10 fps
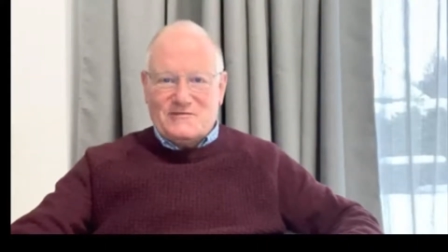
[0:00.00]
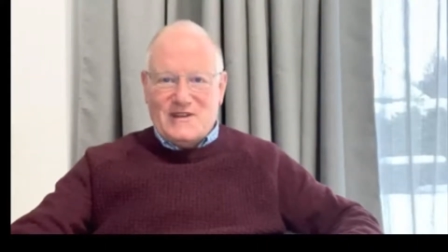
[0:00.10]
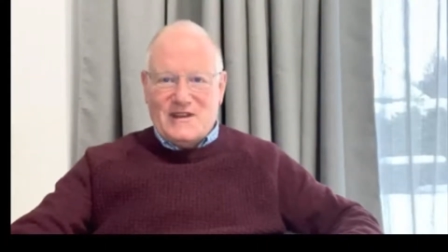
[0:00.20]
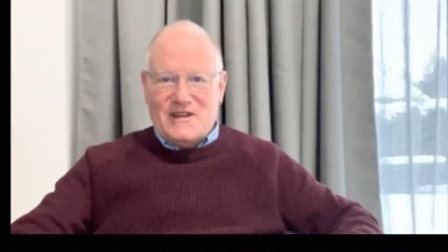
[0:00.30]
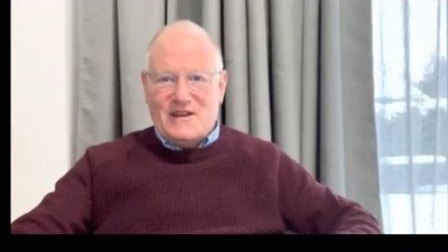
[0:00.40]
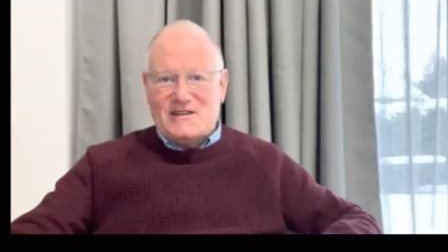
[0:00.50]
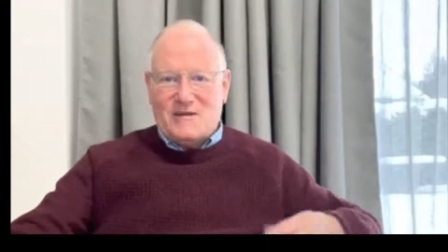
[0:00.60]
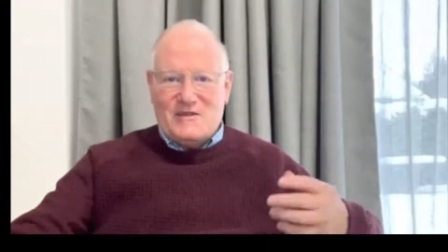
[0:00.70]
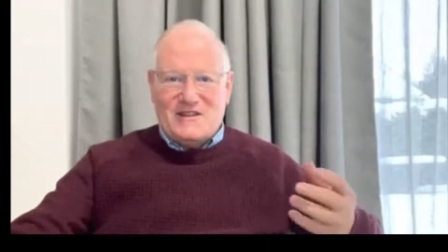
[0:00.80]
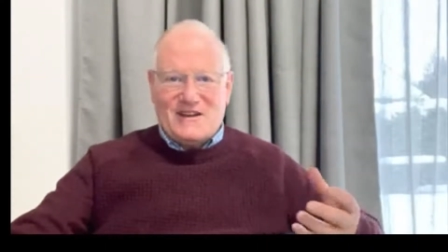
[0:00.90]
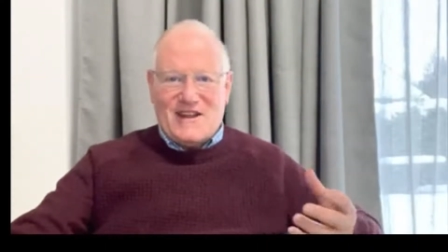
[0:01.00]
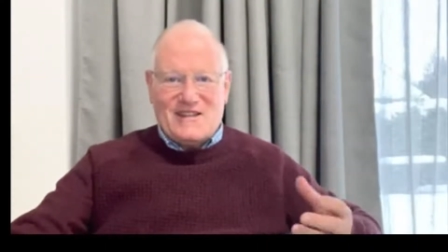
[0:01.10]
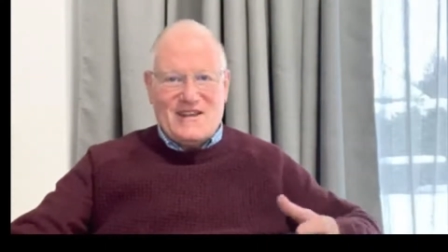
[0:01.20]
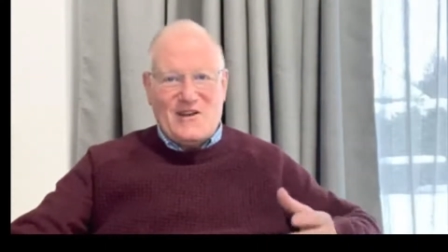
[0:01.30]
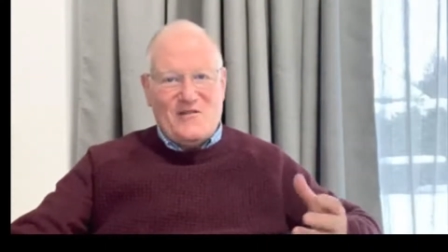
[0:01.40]
Et les habitants de la
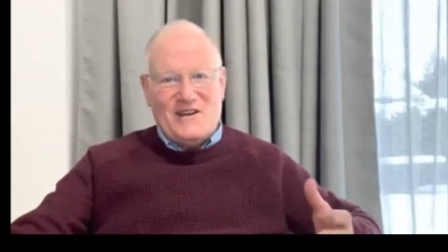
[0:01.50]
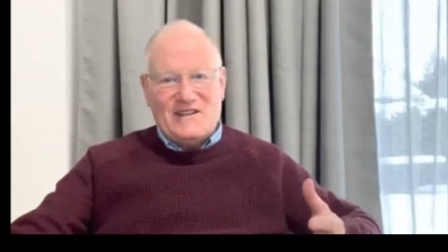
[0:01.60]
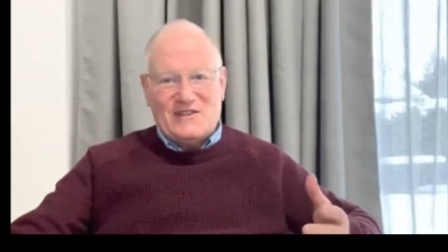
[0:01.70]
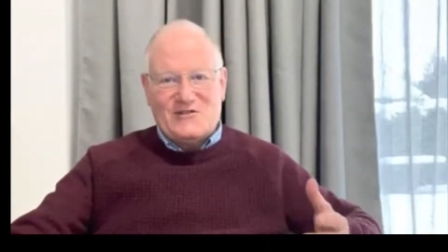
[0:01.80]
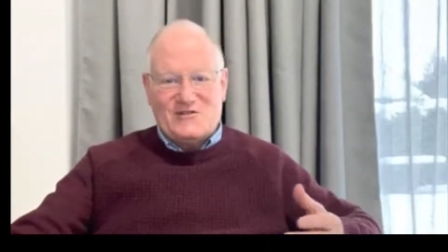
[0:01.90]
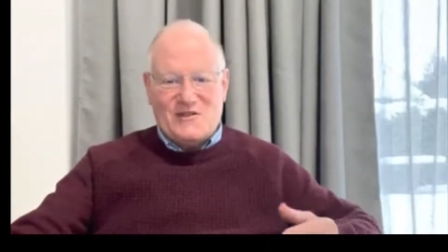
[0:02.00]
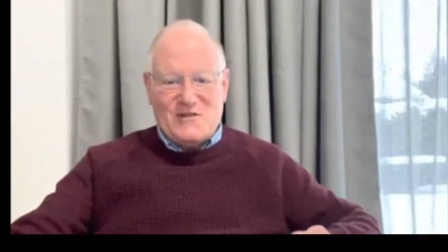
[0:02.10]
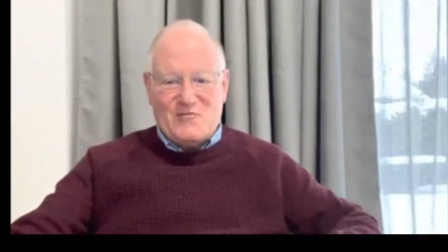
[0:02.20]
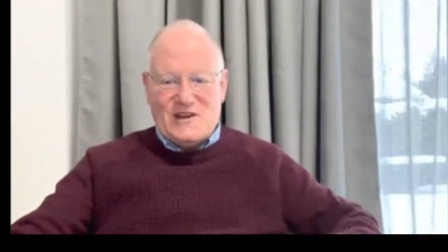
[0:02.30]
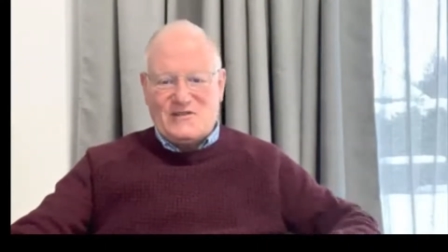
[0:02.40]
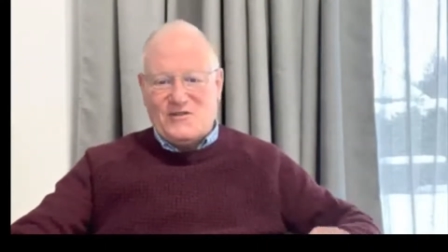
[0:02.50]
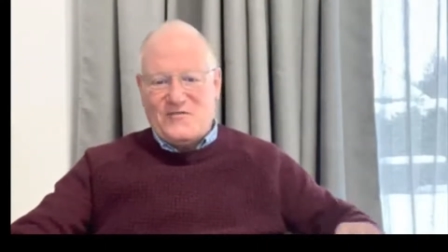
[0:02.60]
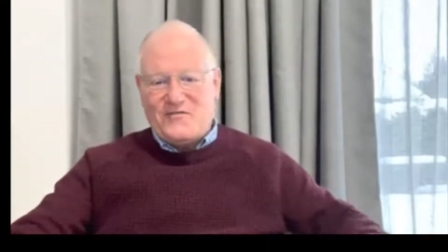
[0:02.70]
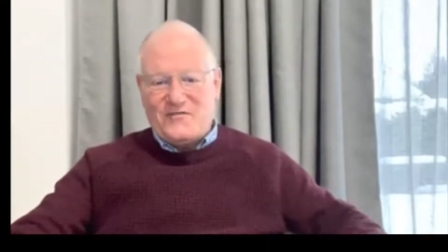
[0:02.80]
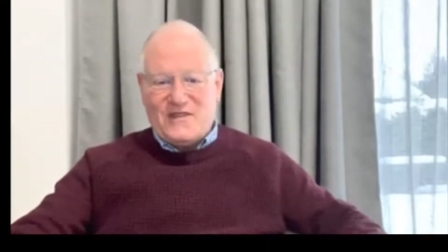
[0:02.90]
terre, on va dire, ce sont les poissons.